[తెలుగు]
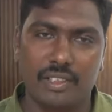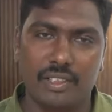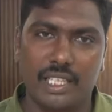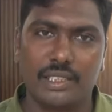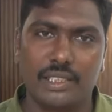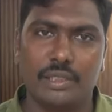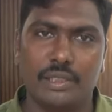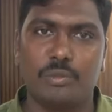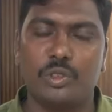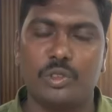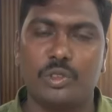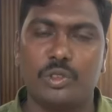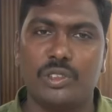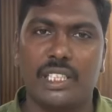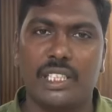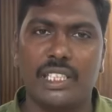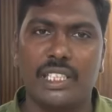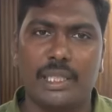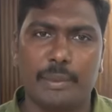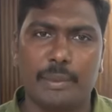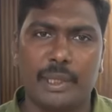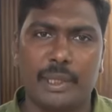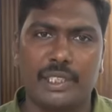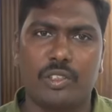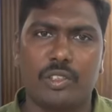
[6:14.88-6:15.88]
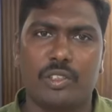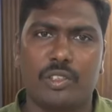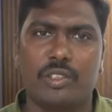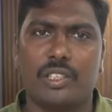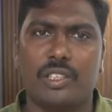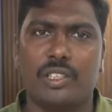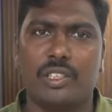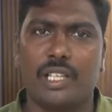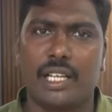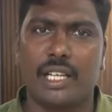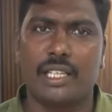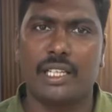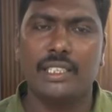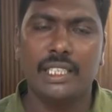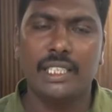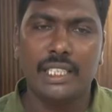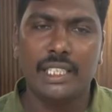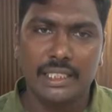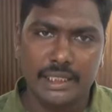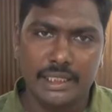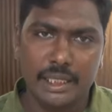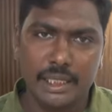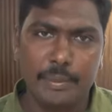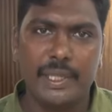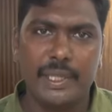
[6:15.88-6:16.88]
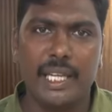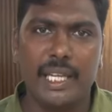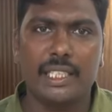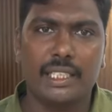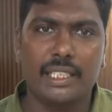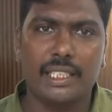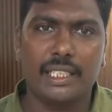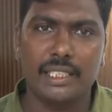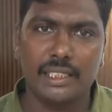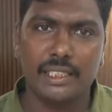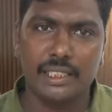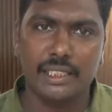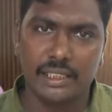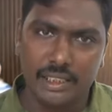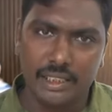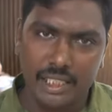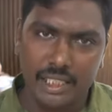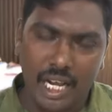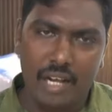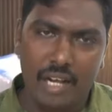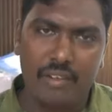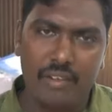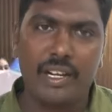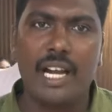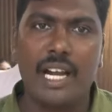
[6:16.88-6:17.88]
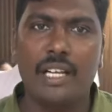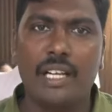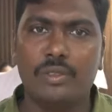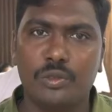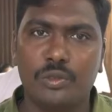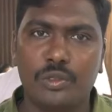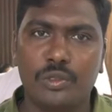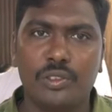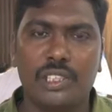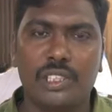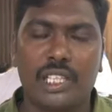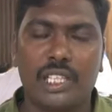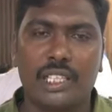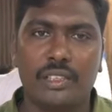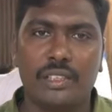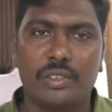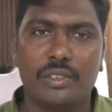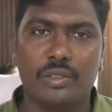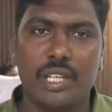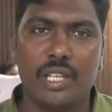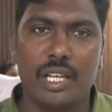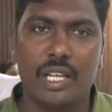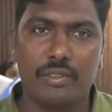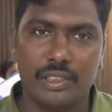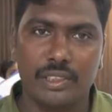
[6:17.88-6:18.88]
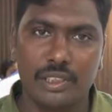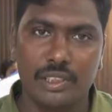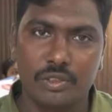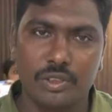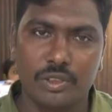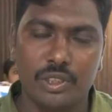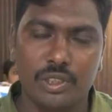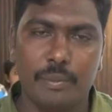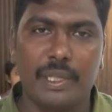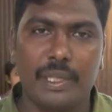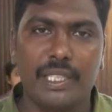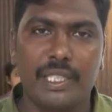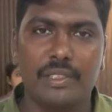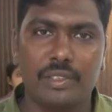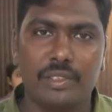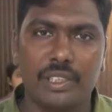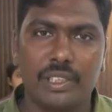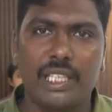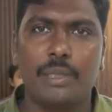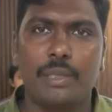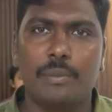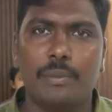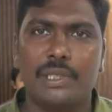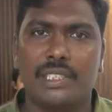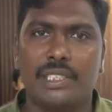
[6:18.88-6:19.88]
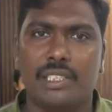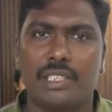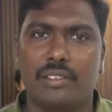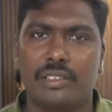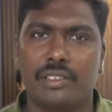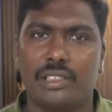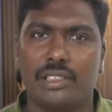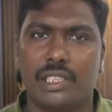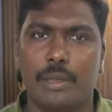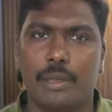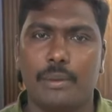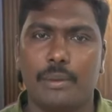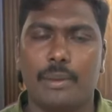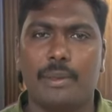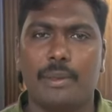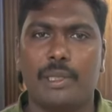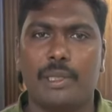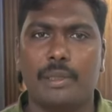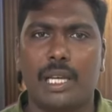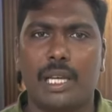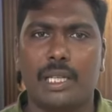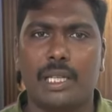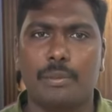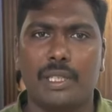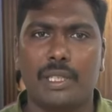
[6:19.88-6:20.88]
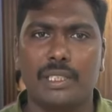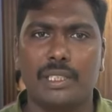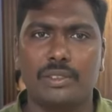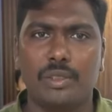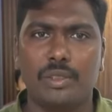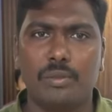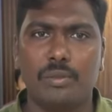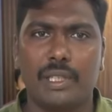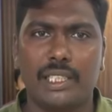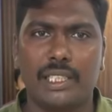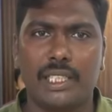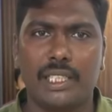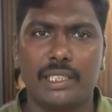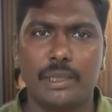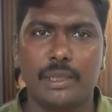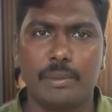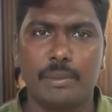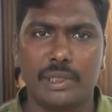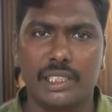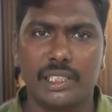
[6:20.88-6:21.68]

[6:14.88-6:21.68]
అవకాశం ఉంటుందని ప్రతి ఒక్కరు కూడా సిపిఆర్ అనేది అవగాహన ఉండి ఉండాలంటూ కూడా ఆమె చేతుల పరిస్థితి కూడా కనిపిస్తూ ఉంది కెమెరామెన్ అర్బాజ్తో మళ్ళీ బిగ్